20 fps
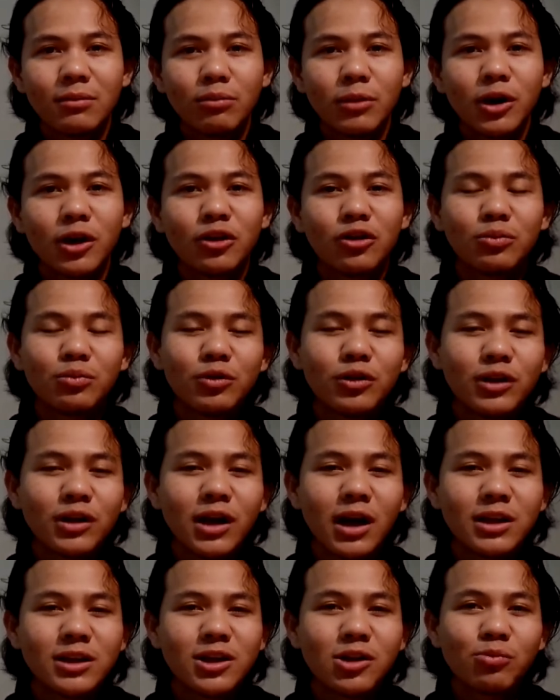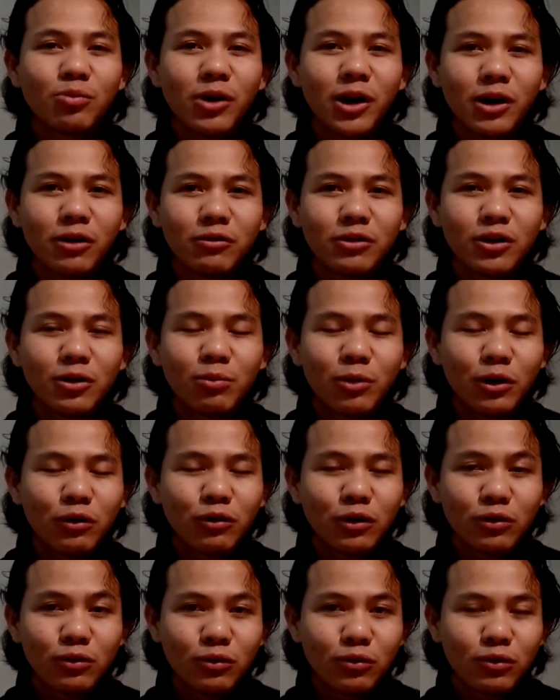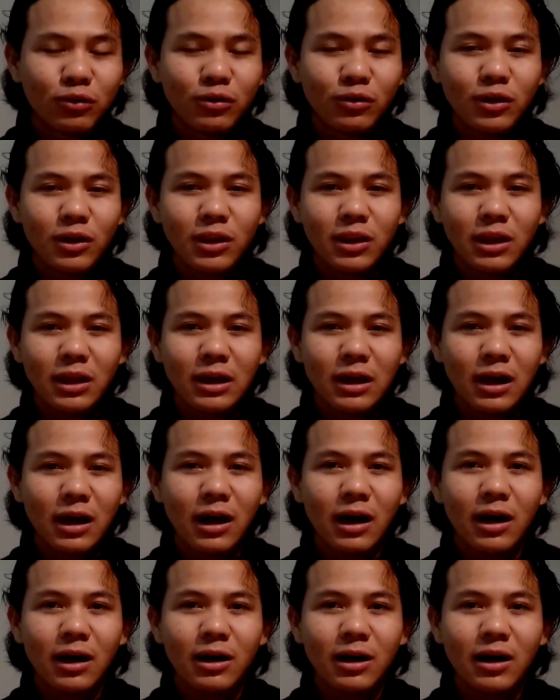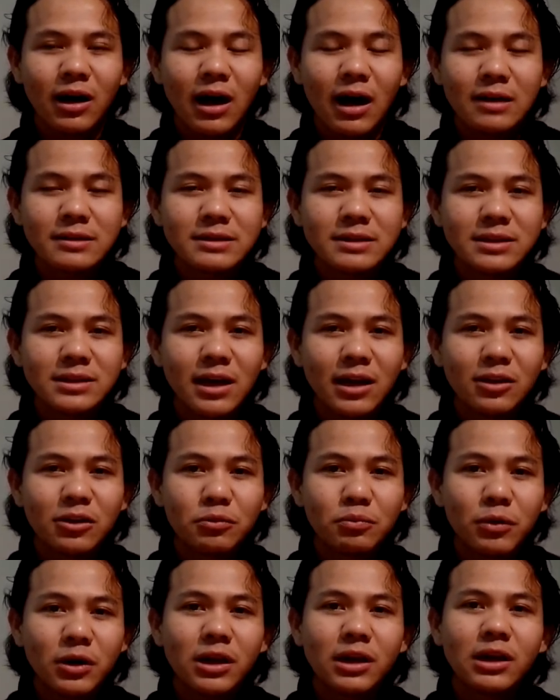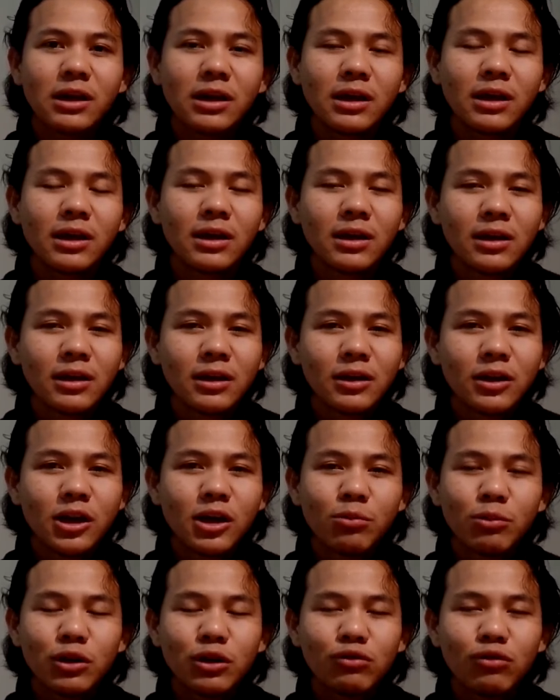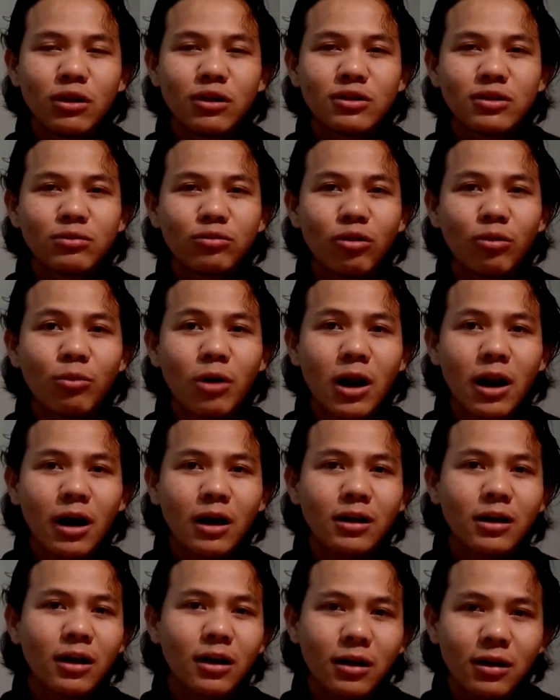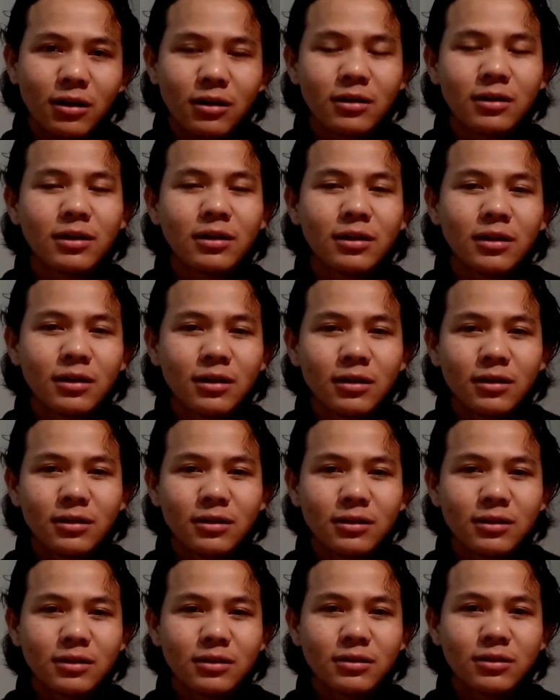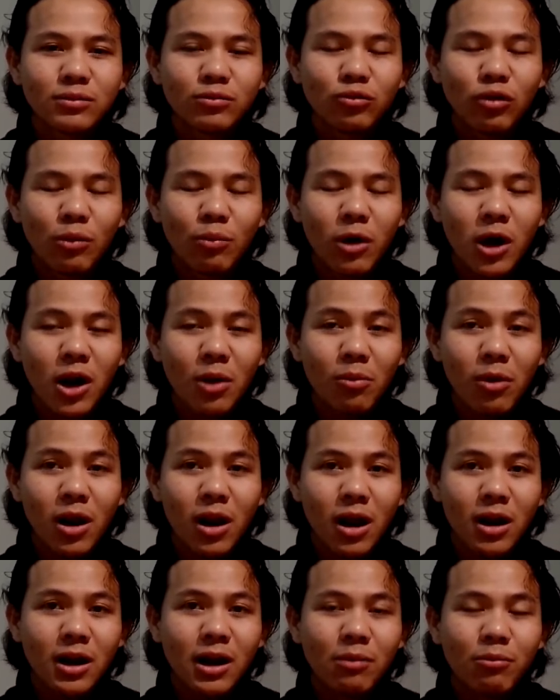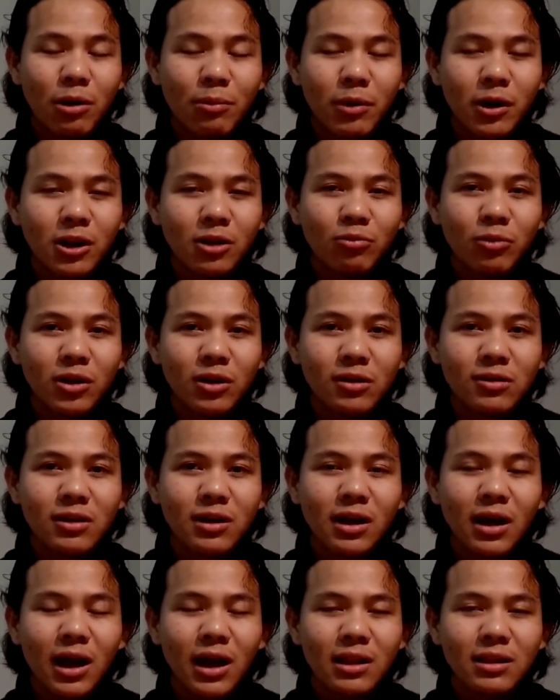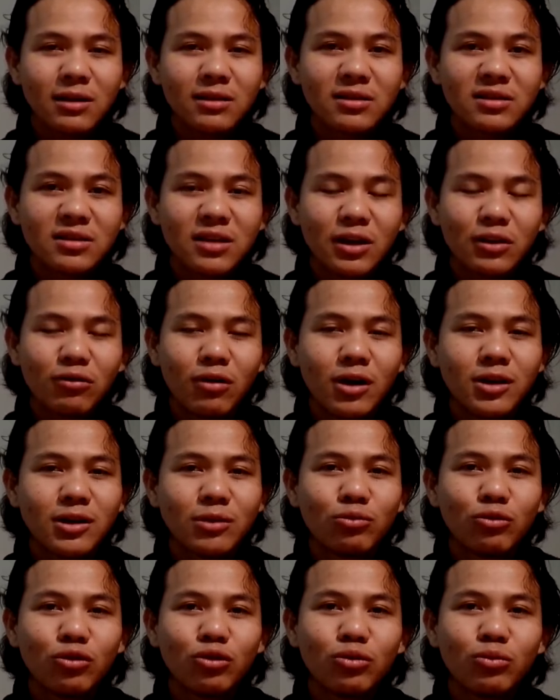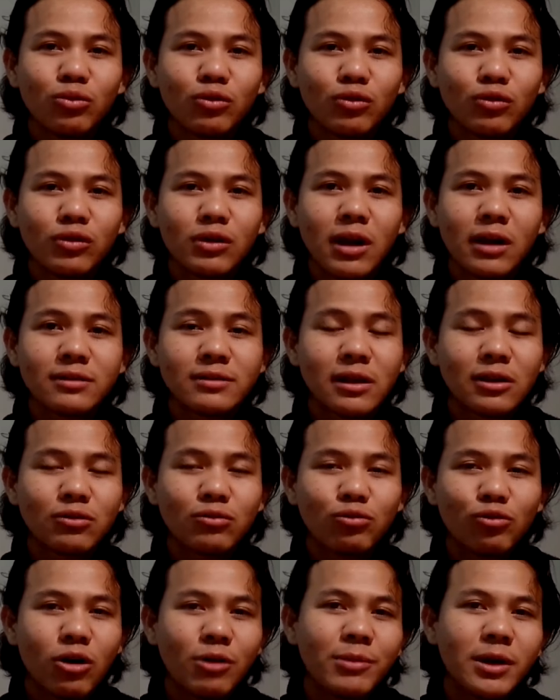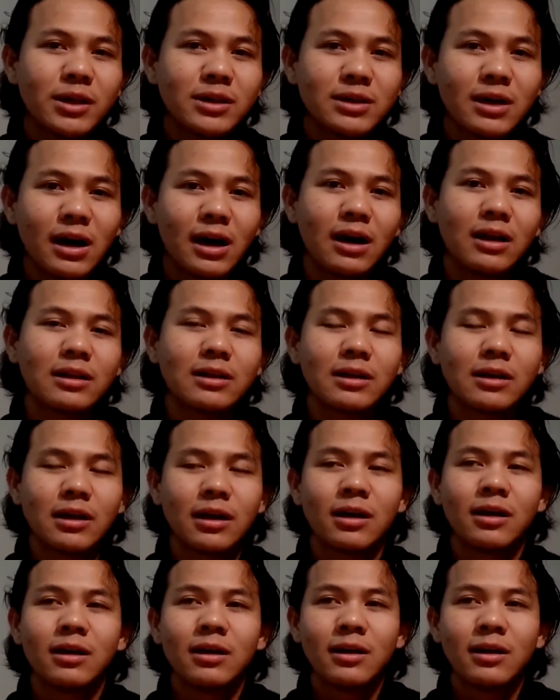Begitupun dengan Jane Perdu. Jane Perdu itu ketika kekasihnya itu pergi, dia menjual semua barangnya, semua barang-barang dalam apartemennya sehingga yang tersisa itu hanya buku-buku dan satu buah meja katanya.